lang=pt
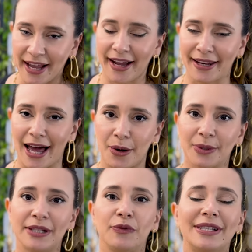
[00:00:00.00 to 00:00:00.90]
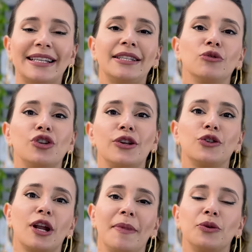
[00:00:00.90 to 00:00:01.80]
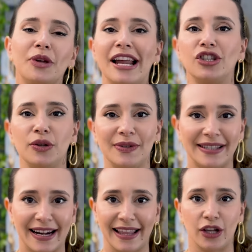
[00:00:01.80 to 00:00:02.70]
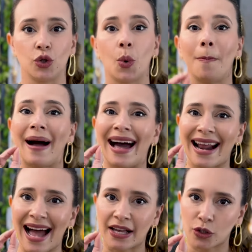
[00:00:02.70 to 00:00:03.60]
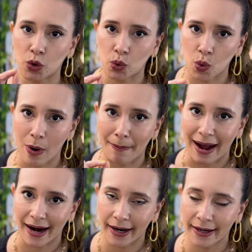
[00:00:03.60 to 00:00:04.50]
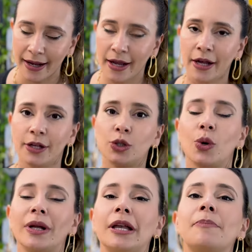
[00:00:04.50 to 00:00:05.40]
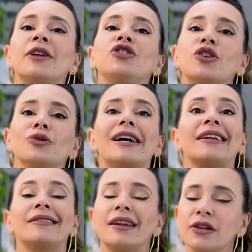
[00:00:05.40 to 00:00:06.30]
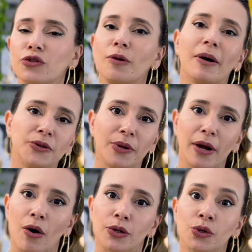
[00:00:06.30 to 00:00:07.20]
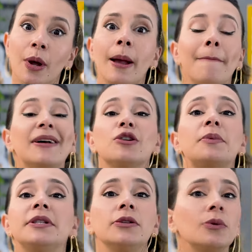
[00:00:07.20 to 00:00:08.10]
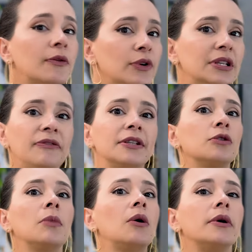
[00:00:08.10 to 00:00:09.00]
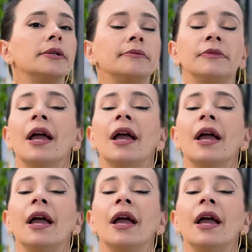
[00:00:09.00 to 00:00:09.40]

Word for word: é claro, que se você quiser um direcionamento criativo e estratégico para a sua marca, estou aqui para te ajudar a transformar o seu negócio. Mas eu preciso que você faça uma coisa.